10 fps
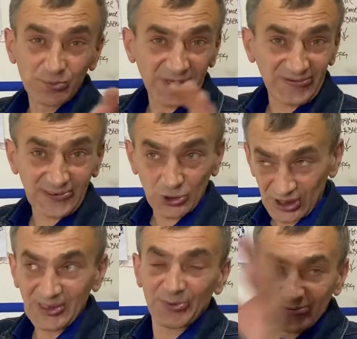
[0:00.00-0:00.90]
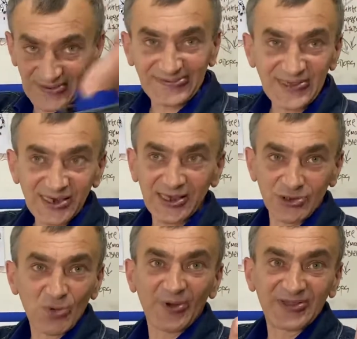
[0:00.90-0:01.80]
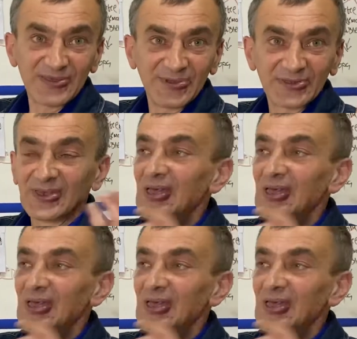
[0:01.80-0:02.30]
произойдет. Это просто стелька ее поднимет.